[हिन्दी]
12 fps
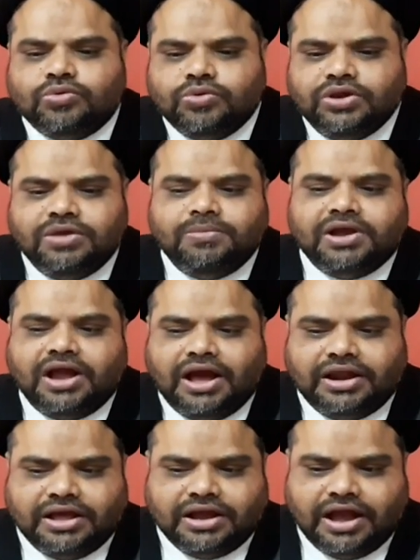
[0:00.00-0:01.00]
खुले में
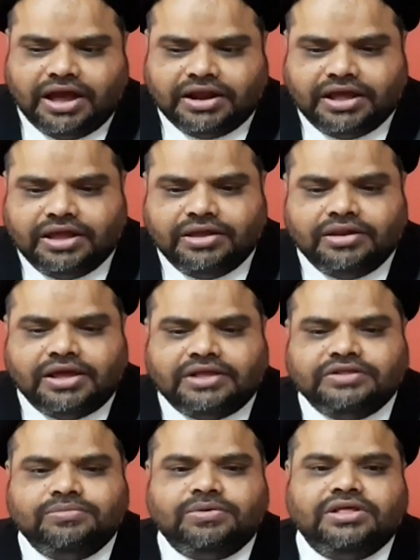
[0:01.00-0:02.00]
खाना खा रहा है
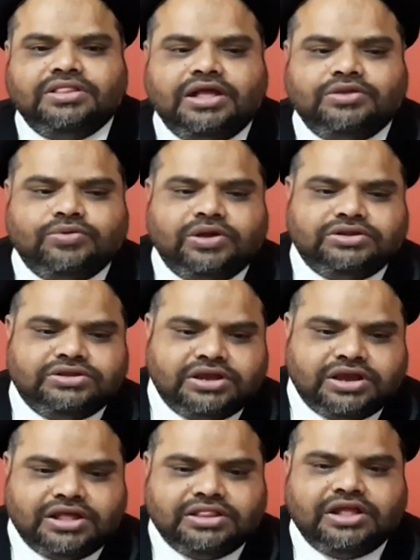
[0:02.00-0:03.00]
लाजिम गज़ा जो
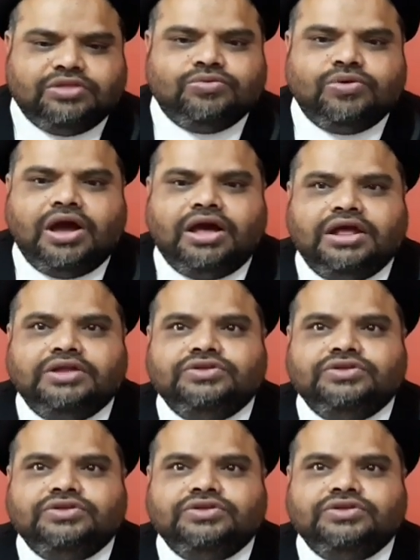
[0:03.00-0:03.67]
अच्छे गज़ा तू खा रहा